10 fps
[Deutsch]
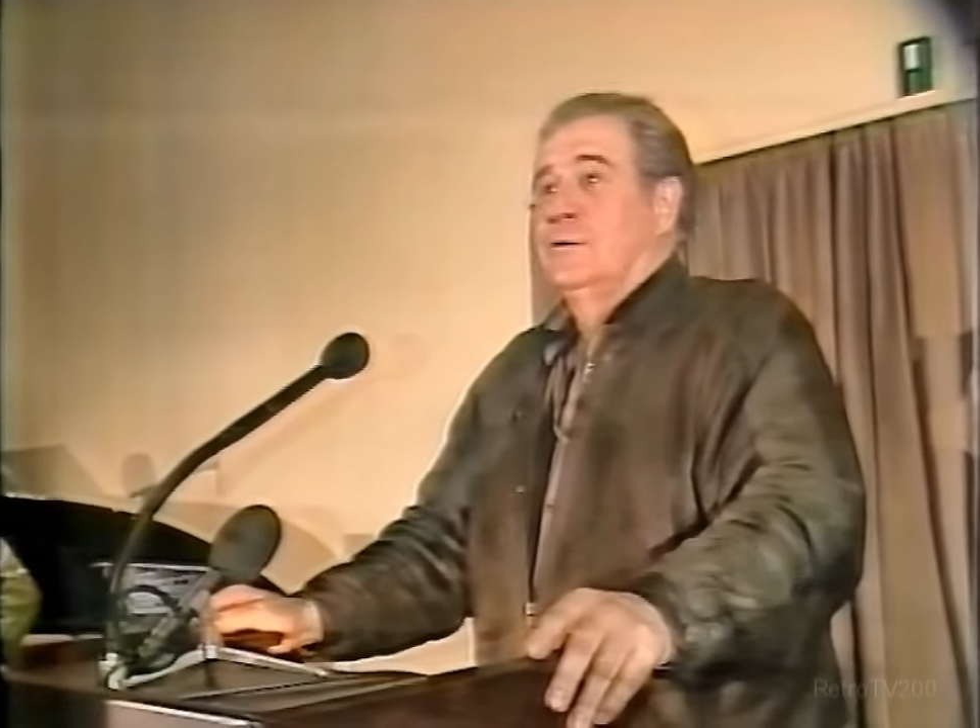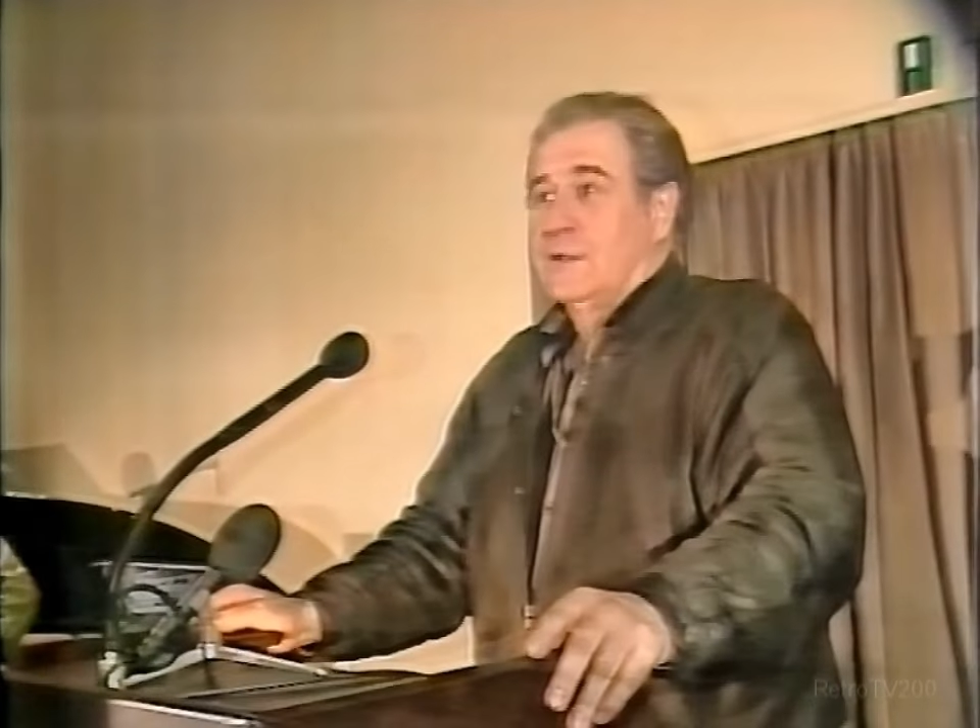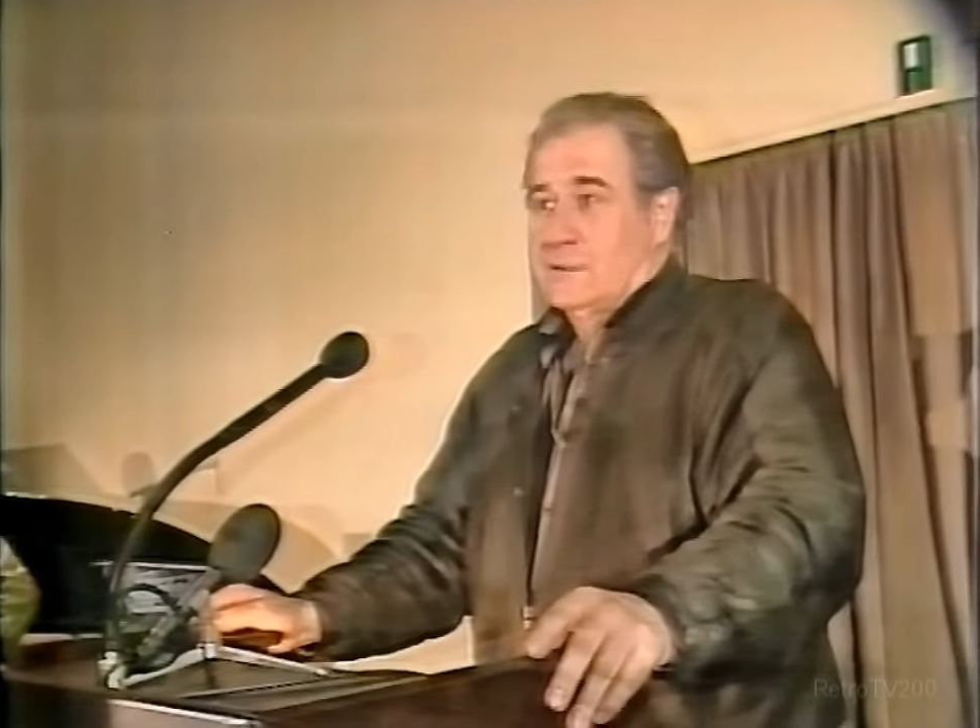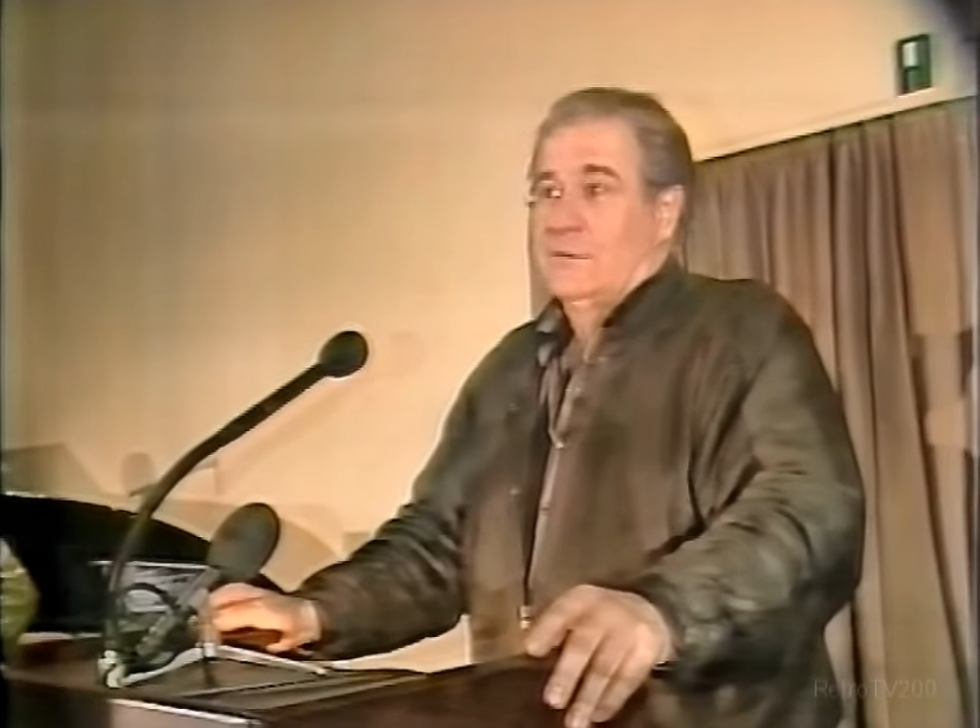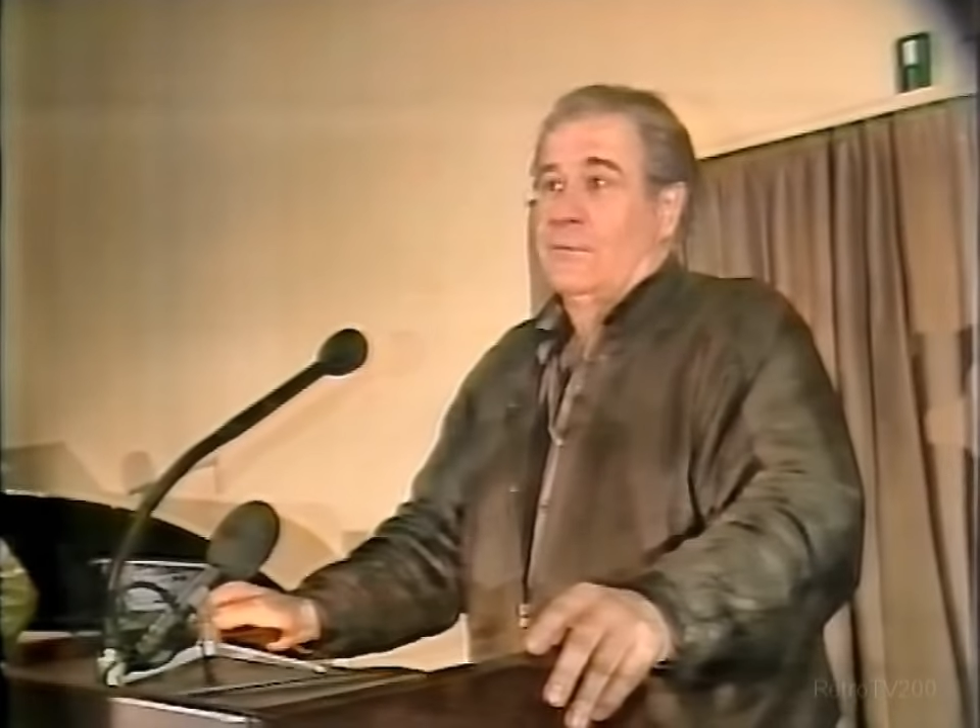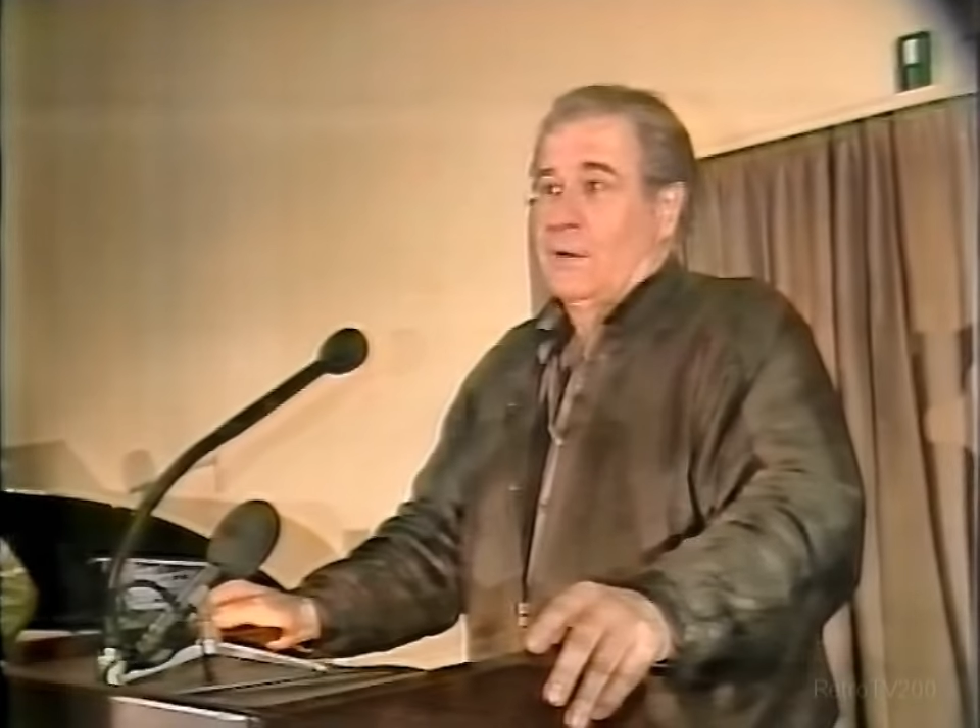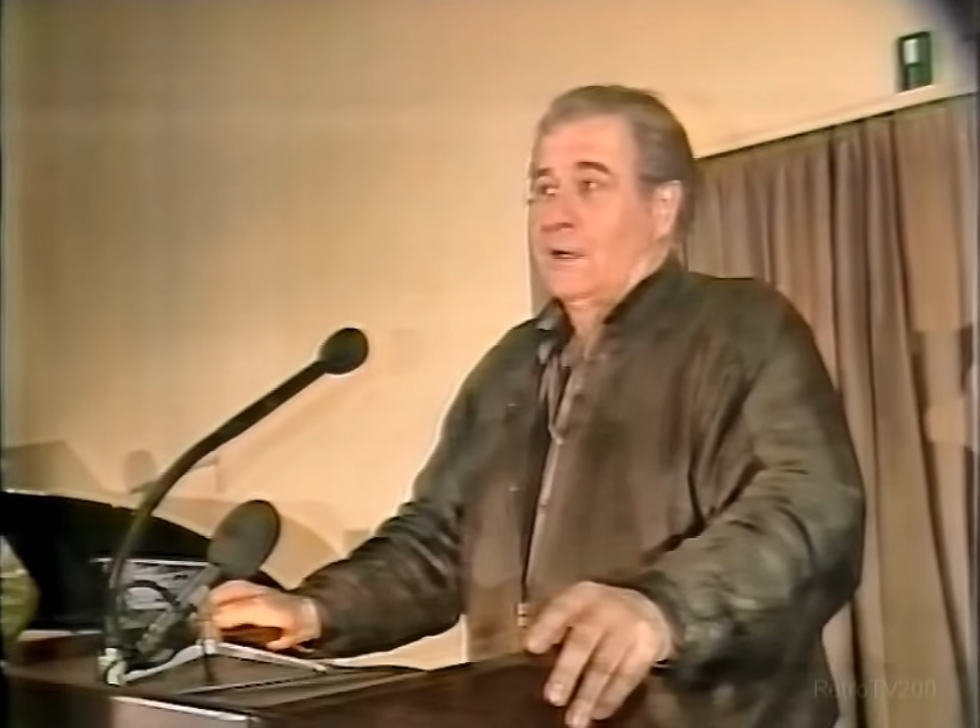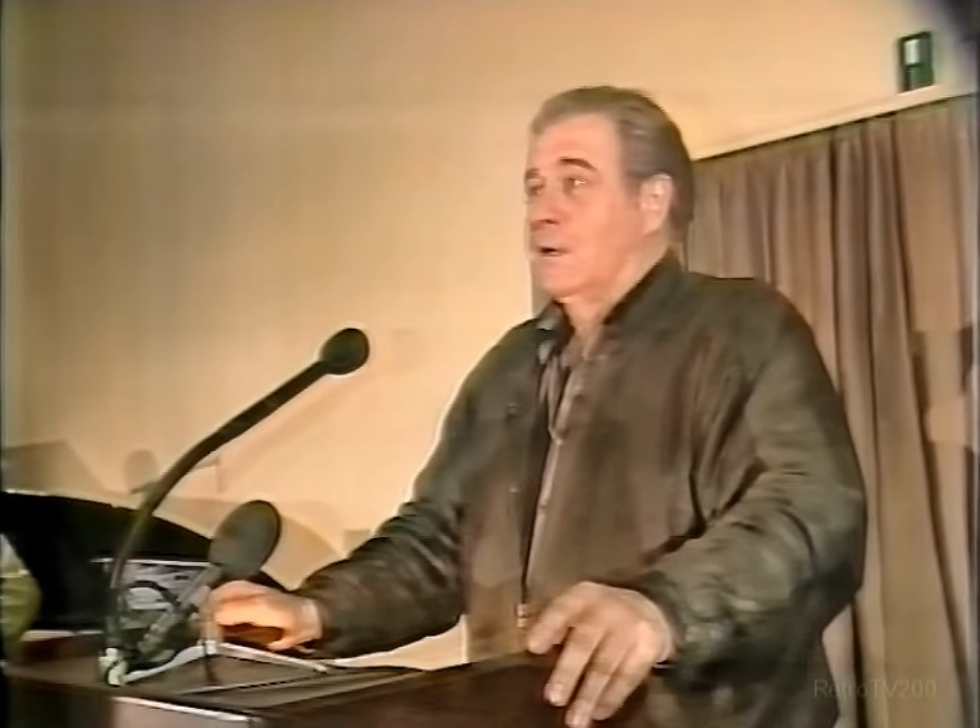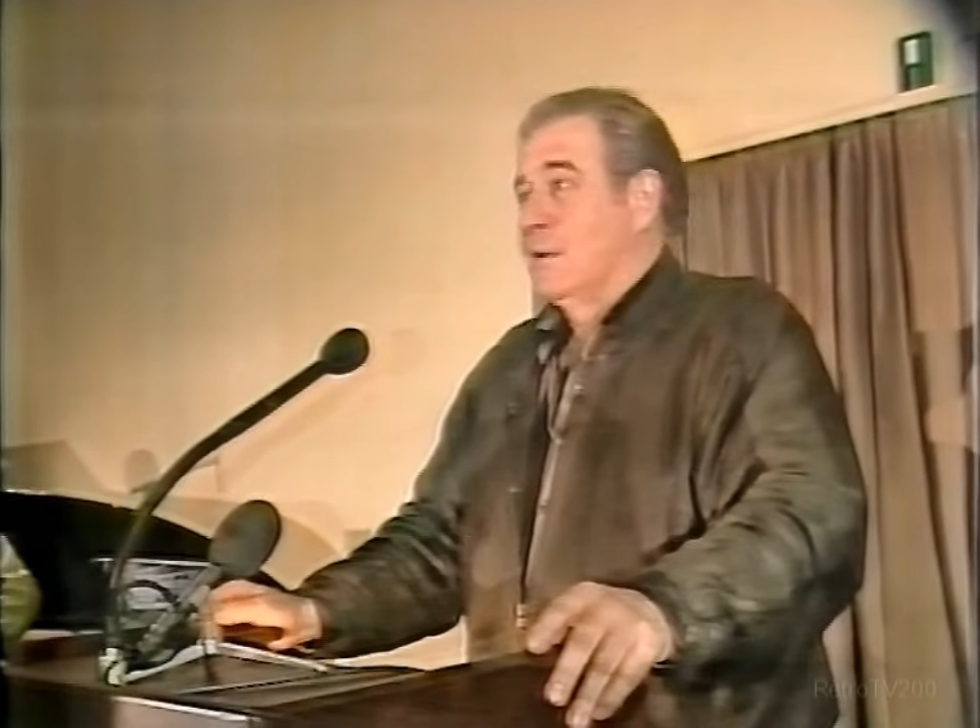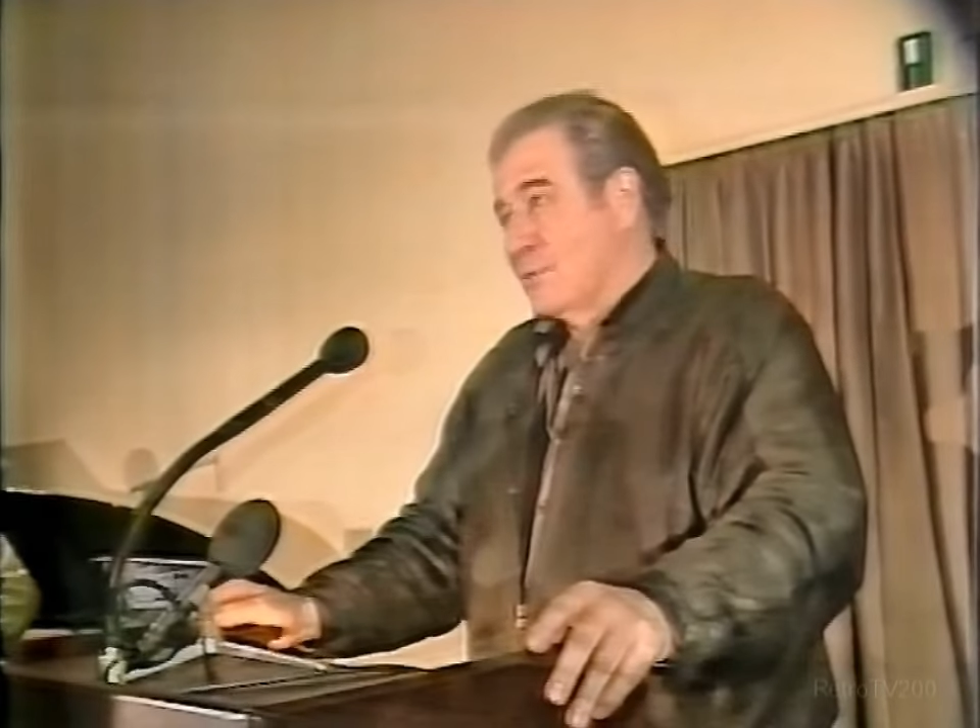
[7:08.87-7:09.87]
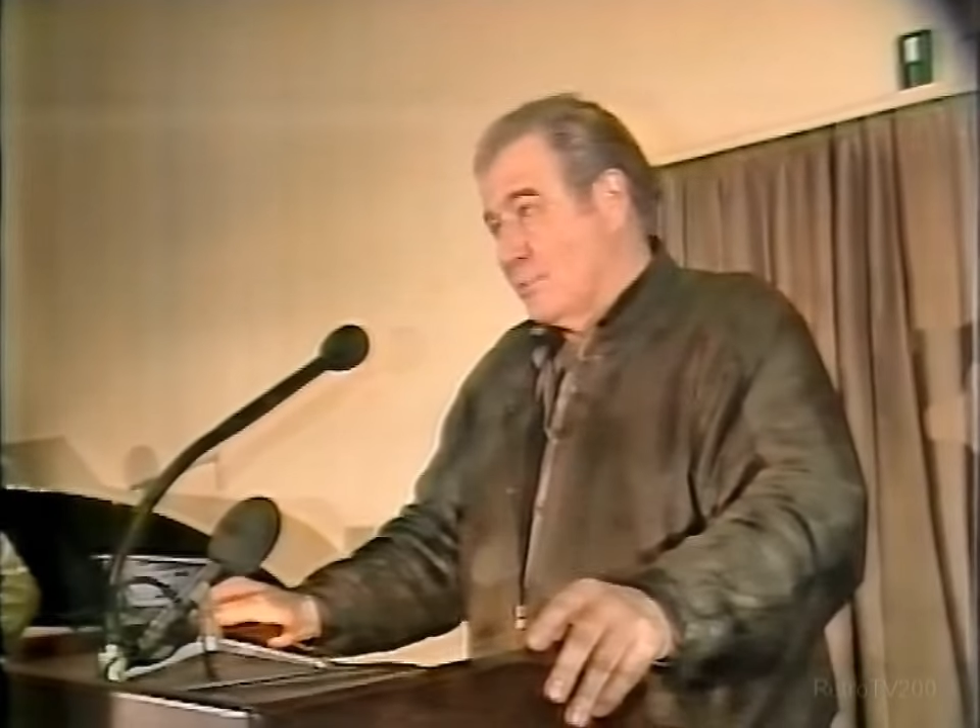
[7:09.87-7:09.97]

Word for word: Und jetzt nochmal